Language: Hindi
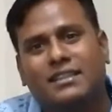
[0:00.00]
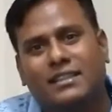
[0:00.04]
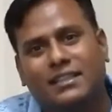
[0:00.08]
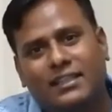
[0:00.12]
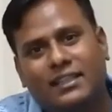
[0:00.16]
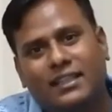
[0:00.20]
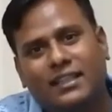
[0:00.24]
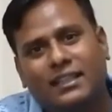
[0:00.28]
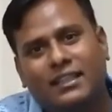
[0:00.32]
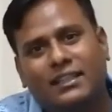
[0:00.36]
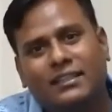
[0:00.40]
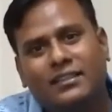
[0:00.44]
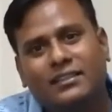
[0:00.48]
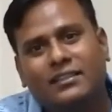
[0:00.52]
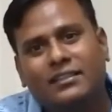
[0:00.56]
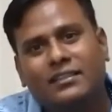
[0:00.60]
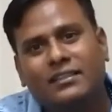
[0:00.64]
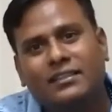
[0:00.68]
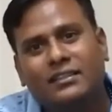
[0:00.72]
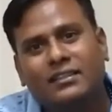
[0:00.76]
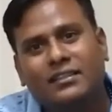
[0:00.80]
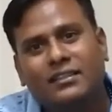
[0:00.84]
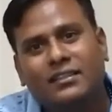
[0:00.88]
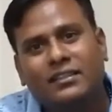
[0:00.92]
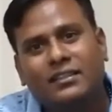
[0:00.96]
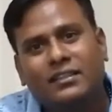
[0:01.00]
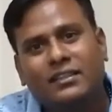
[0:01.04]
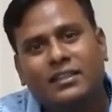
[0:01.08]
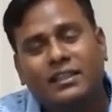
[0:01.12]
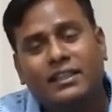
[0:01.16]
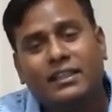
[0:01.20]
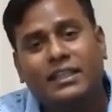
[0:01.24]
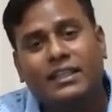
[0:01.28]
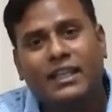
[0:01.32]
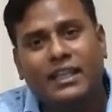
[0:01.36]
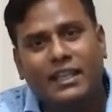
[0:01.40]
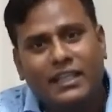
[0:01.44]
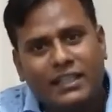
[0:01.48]
चलता है
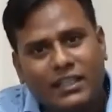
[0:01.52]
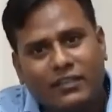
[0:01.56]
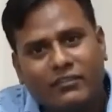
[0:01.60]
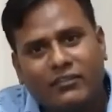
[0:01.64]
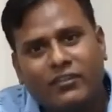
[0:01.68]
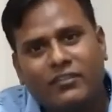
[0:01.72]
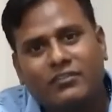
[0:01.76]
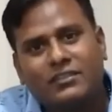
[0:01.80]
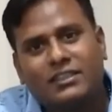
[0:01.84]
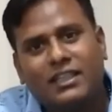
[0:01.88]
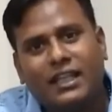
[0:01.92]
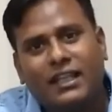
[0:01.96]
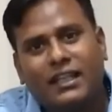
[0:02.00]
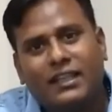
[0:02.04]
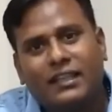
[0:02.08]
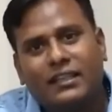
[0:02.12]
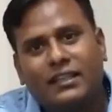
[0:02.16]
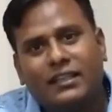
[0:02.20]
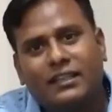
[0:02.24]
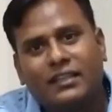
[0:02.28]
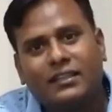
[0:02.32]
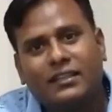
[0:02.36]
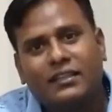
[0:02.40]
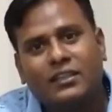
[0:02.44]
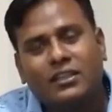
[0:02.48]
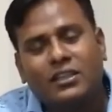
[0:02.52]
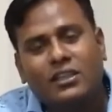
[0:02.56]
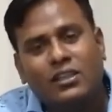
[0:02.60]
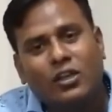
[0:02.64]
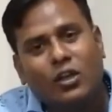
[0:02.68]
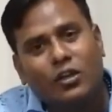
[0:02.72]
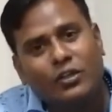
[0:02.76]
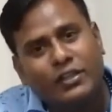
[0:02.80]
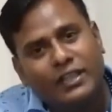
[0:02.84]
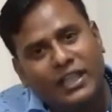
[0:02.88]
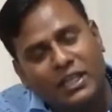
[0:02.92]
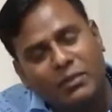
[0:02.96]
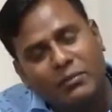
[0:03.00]
यही इनका व्यवसाय है
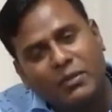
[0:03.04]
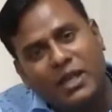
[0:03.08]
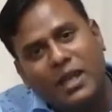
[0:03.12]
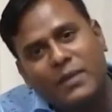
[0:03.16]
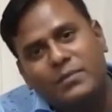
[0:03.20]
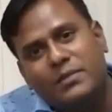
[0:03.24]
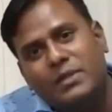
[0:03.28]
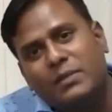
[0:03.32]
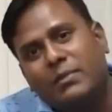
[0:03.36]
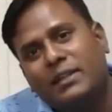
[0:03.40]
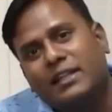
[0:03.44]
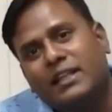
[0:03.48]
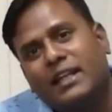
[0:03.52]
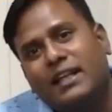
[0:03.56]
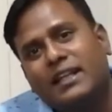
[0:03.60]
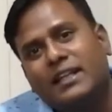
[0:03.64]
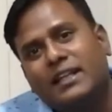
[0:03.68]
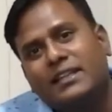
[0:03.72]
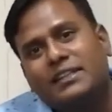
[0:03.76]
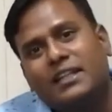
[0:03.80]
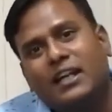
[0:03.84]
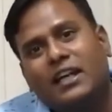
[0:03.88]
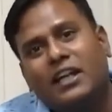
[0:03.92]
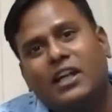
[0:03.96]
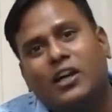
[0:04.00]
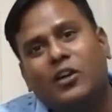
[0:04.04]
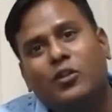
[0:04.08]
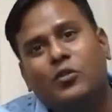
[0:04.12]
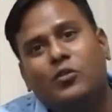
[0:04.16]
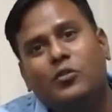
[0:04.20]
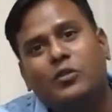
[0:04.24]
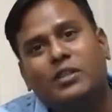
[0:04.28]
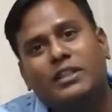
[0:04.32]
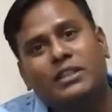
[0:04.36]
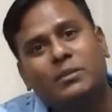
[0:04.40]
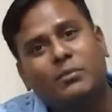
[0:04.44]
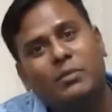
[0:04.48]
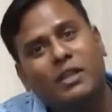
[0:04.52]
और यही मैं आपसे बताना चाह रहा हूँ
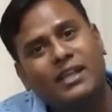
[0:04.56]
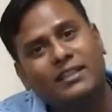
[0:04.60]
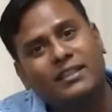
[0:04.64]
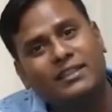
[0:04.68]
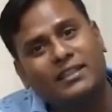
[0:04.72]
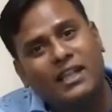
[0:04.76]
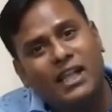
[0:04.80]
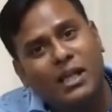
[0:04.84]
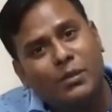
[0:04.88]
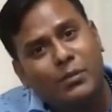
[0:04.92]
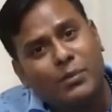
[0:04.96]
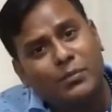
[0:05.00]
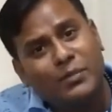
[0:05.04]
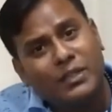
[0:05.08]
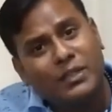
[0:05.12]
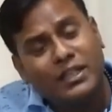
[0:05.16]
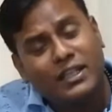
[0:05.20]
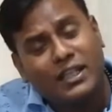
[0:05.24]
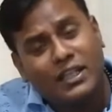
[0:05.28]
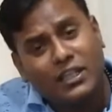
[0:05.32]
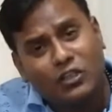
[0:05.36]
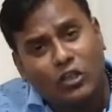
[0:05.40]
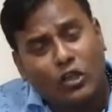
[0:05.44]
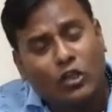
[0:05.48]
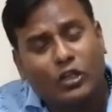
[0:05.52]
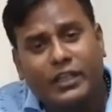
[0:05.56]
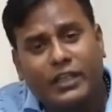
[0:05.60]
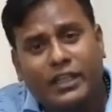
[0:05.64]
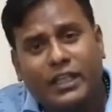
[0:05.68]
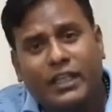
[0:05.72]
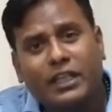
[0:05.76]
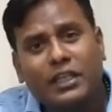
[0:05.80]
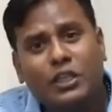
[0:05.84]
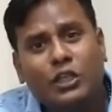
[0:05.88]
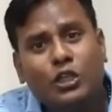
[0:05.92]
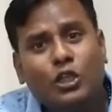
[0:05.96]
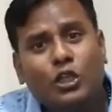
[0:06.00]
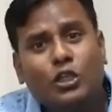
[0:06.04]
कि जब राजा राम अपने घर लौटे
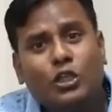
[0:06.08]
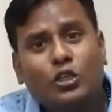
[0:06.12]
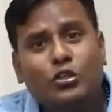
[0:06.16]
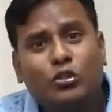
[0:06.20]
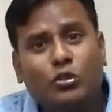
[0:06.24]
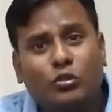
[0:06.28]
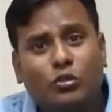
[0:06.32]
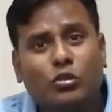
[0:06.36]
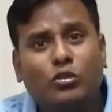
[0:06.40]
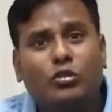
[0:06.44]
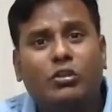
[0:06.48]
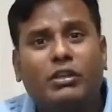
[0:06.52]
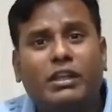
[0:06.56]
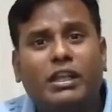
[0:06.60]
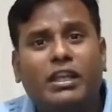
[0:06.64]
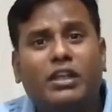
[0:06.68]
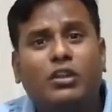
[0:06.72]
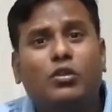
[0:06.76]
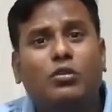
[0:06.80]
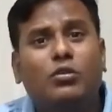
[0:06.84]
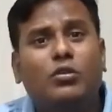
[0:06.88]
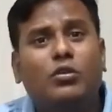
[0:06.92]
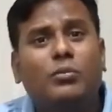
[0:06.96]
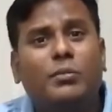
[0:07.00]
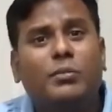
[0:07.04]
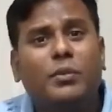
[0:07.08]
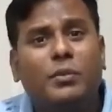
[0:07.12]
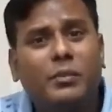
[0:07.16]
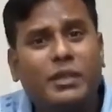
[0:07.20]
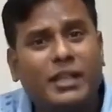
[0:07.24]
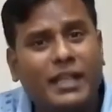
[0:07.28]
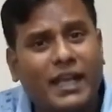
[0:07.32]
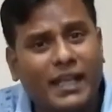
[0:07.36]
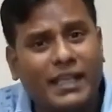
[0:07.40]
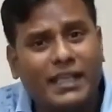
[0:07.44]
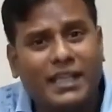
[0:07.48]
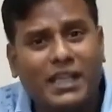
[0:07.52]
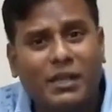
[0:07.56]
तो उन्होंने लोगों में
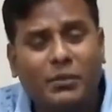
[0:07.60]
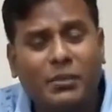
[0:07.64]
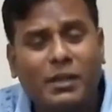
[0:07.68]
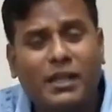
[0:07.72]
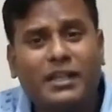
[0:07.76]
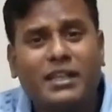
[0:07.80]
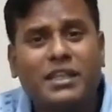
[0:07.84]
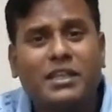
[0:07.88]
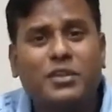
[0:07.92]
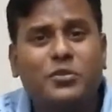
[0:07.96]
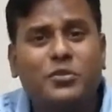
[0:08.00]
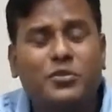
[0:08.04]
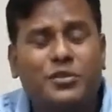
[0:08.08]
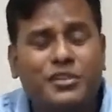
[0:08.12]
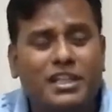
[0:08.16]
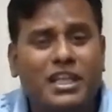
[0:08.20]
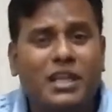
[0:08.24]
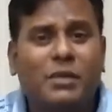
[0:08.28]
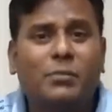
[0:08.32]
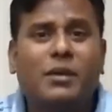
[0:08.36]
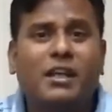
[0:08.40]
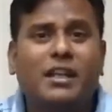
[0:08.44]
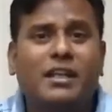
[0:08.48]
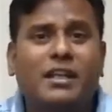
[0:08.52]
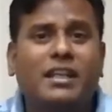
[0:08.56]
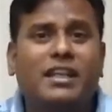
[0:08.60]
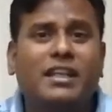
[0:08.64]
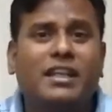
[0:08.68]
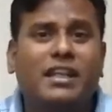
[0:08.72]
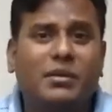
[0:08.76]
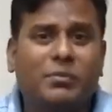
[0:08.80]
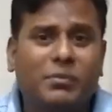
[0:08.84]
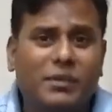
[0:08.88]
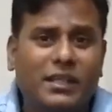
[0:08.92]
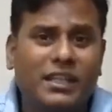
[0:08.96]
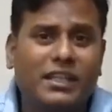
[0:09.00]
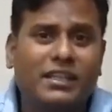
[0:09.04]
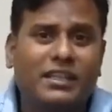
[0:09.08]
मिठाइयाँ बांटी खुशियाँ बांटी
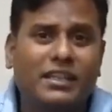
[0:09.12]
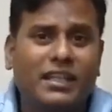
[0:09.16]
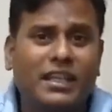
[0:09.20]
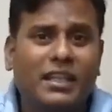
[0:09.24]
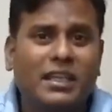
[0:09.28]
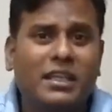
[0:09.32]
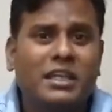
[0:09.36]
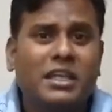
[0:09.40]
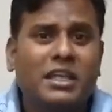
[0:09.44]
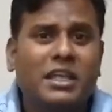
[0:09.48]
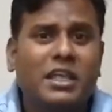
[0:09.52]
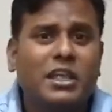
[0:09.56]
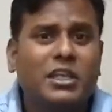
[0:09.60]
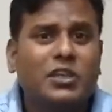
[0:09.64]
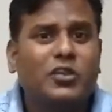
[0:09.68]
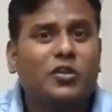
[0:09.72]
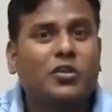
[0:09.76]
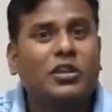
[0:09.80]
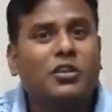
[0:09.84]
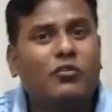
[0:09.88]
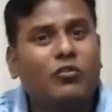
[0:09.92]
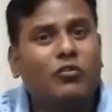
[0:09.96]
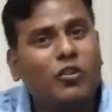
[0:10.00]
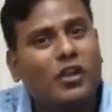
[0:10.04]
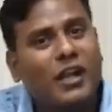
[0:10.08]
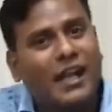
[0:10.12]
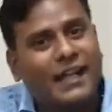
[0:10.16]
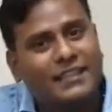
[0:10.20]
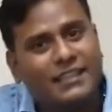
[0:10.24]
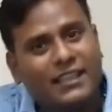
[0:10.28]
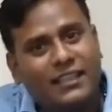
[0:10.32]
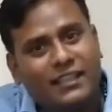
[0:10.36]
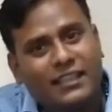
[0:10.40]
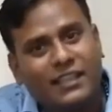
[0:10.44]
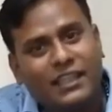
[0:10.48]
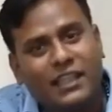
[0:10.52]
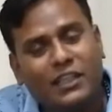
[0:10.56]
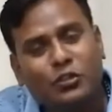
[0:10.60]
कपड़े दिए क्योंकि वो राजा
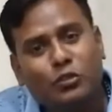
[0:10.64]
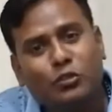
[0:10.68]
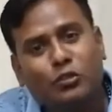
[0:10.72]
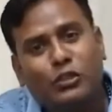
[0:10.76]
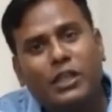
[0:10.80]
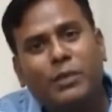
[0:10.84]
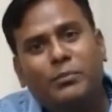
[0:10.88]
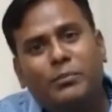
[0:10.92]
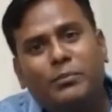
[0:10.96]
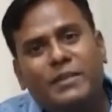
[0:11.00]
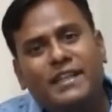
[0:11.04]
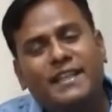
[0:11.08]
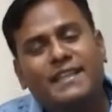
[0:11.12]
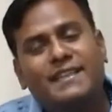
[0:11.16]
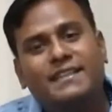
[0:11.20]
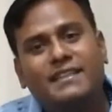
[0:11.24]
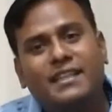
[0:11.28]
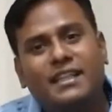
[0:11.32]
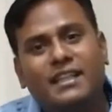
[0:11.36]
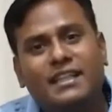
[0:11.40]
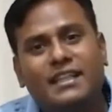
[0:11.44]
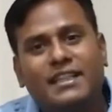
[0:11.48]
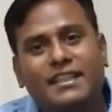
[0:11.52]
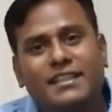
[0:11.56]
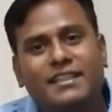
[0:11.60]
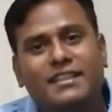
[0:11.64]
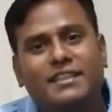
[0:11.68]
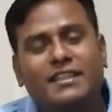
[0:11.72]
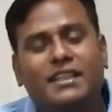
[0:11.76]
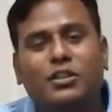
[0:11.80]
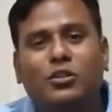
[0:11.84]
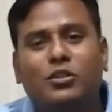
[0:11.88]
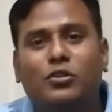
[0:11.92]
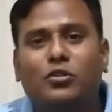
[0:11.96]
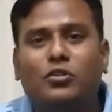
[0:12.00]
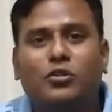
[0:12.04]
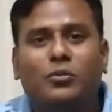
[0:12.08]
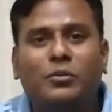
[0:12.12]
थे तो उन्होंने अपने स्तर की चीज़ें
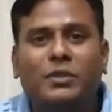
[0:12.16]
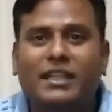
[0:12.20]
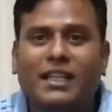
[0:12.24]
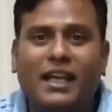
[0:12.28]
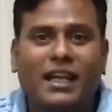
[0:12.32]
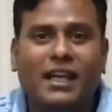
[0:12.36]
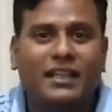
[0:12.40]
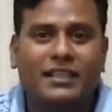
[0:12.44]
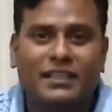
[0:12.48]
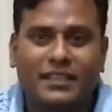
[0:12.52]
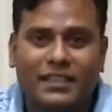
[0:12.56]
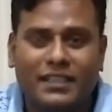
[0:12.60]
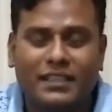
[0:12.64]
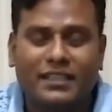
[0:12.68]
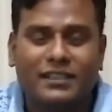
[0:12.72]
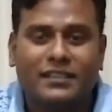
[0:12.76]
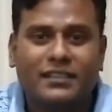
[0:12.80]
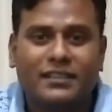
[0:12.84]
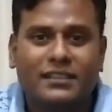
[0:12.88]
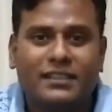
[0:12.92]
लोगों में दान की